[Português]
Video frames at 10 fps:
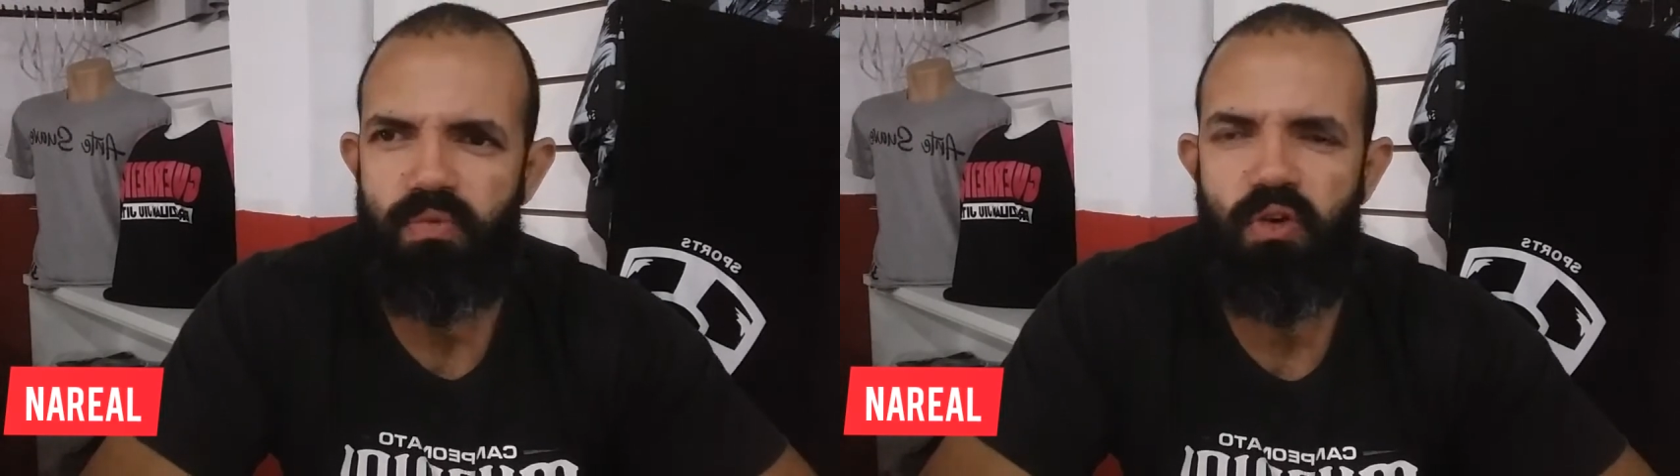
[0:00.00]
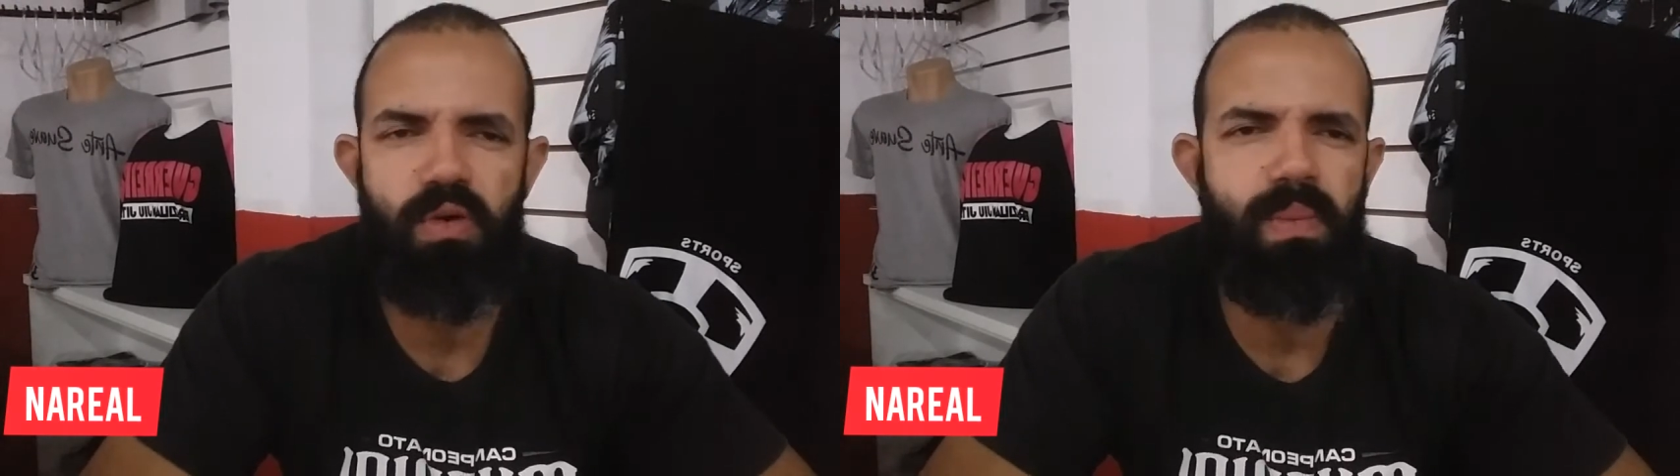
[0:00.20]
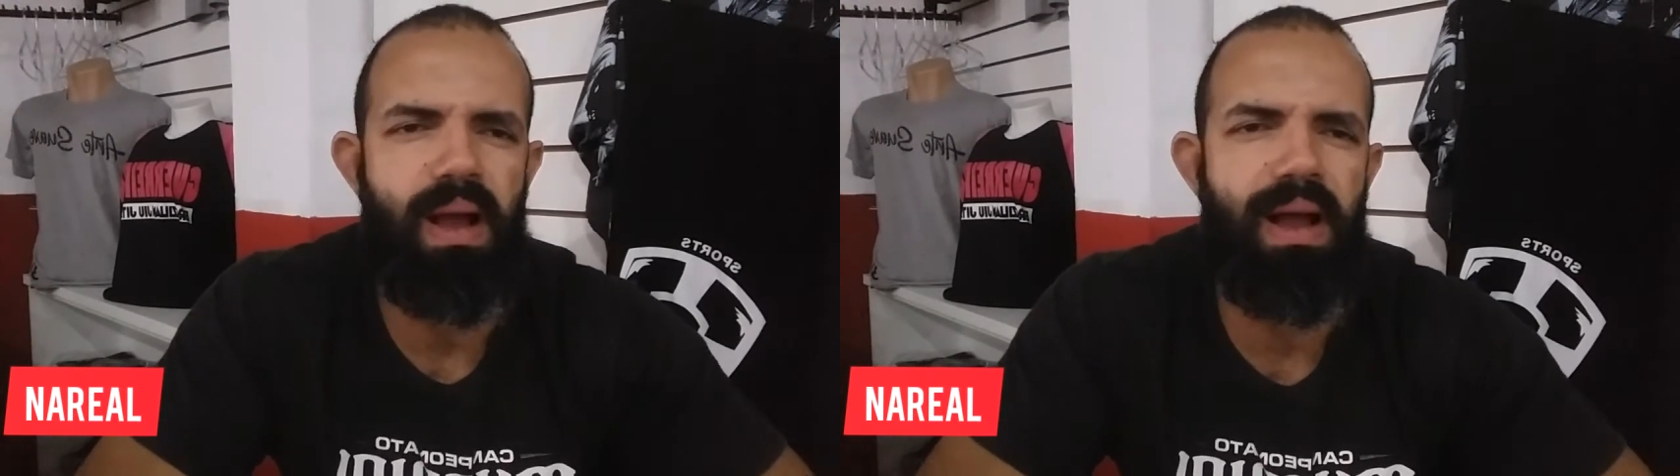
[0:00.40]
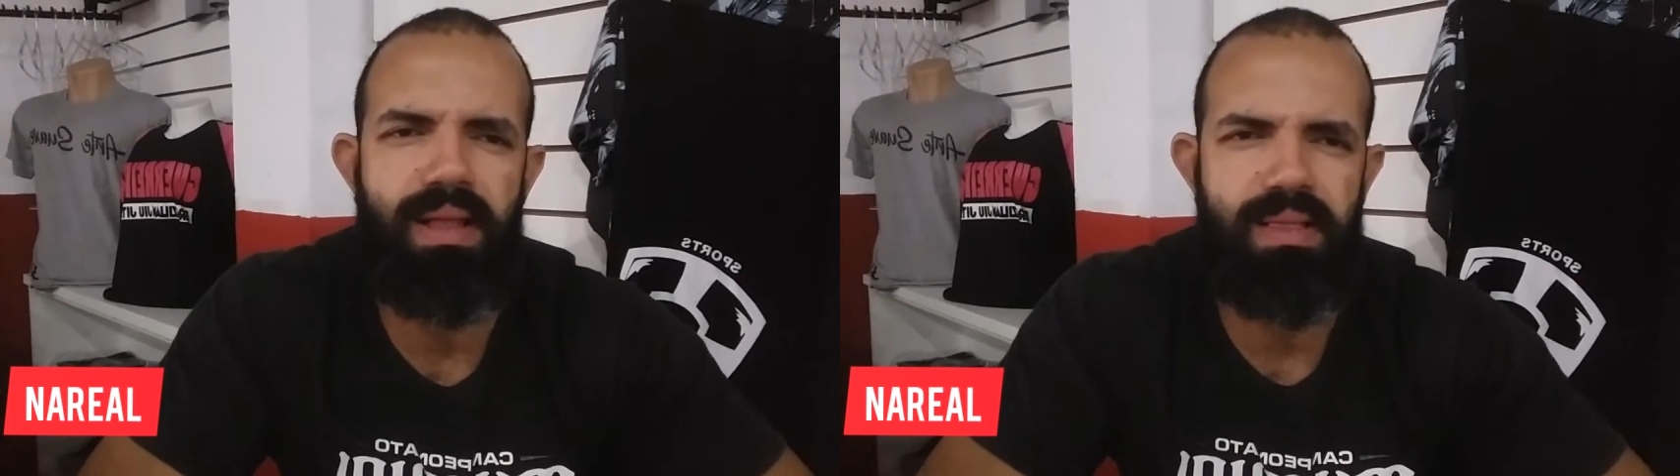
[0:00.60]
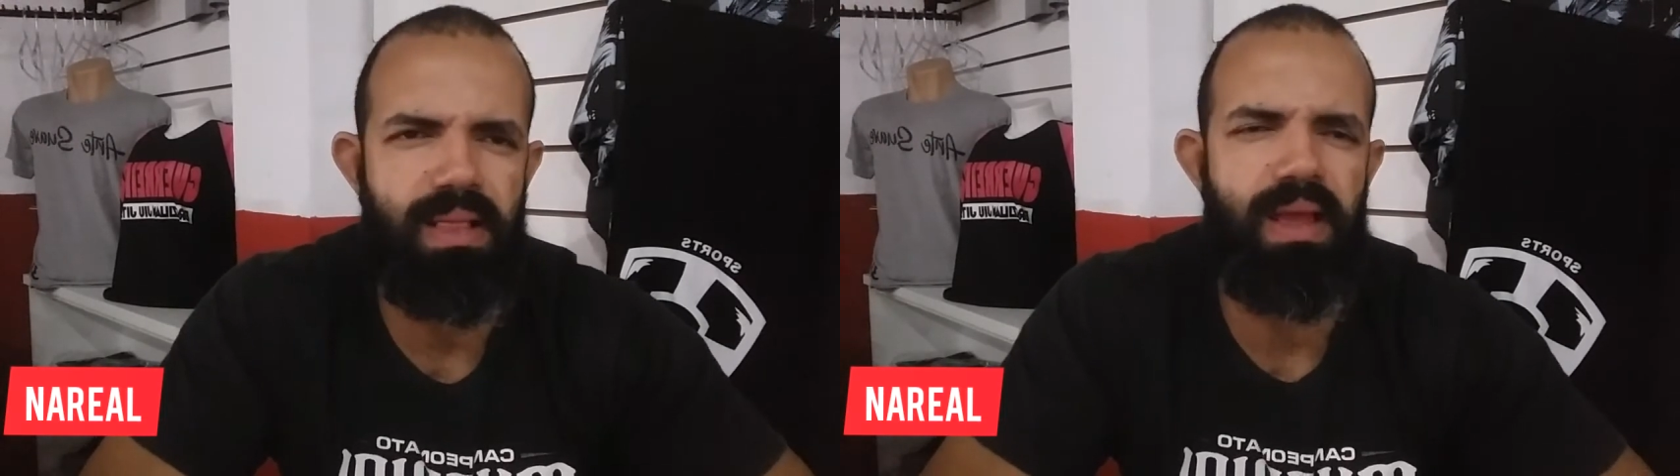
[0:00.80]
formar
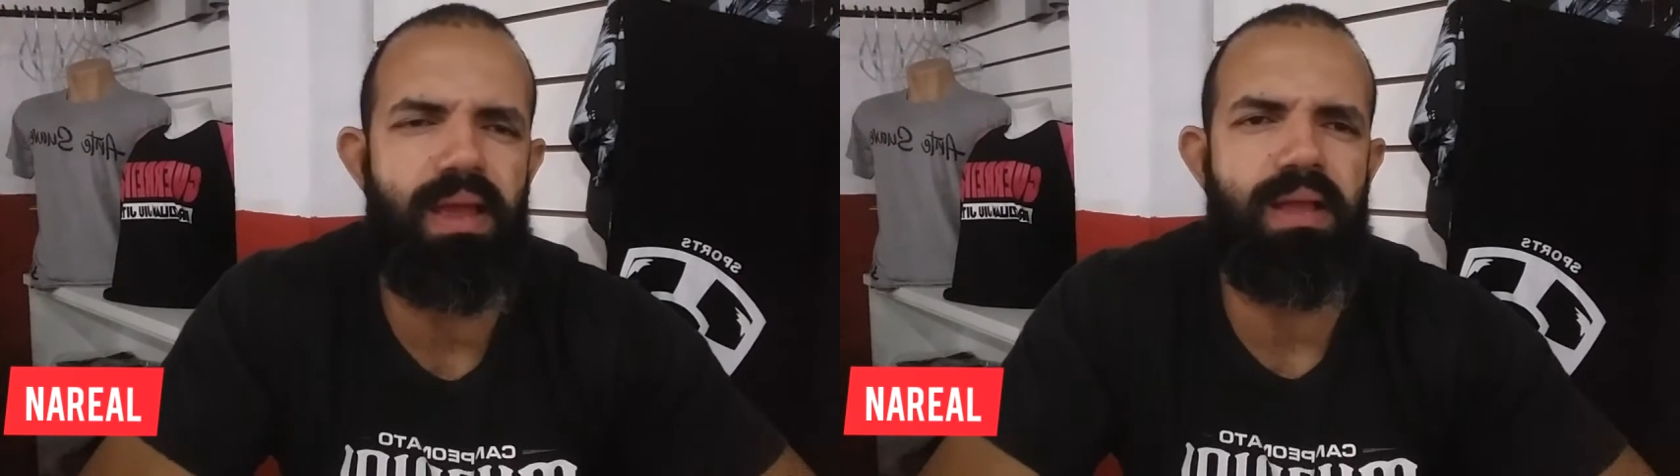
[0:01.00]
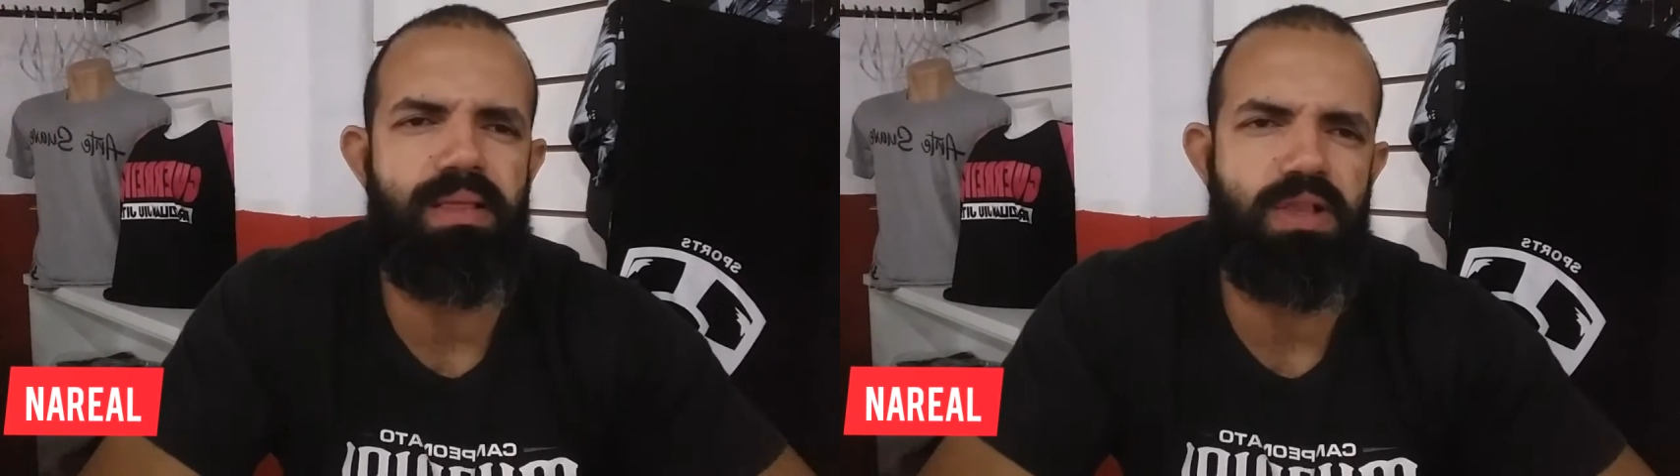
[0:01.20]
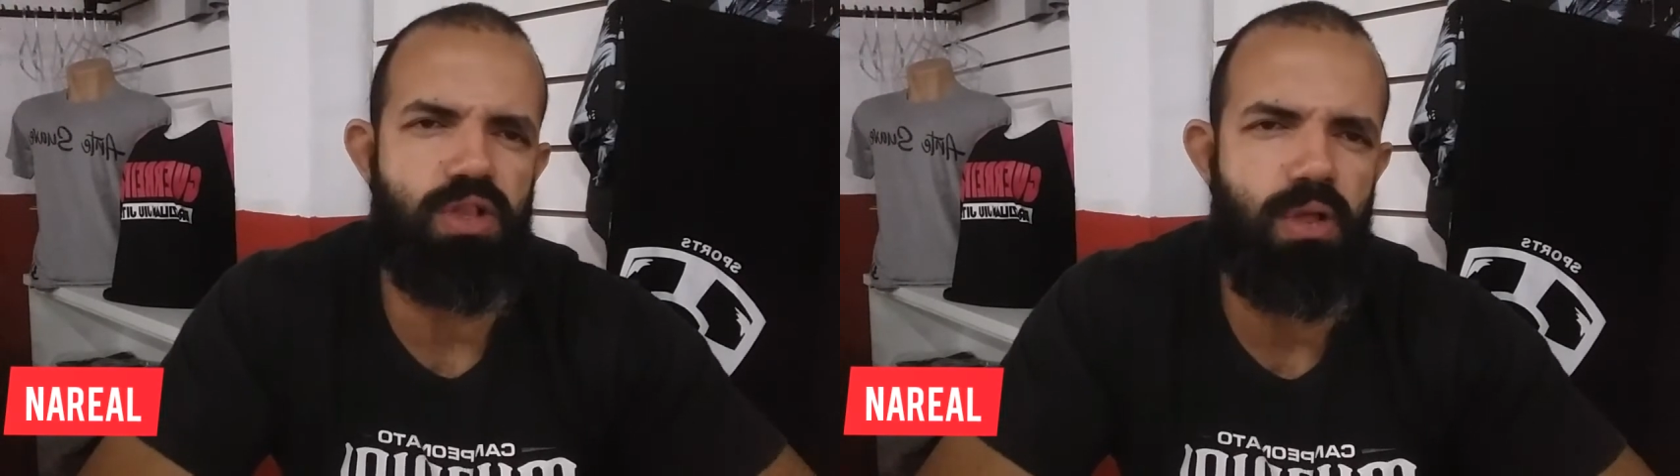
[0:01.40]
atletas,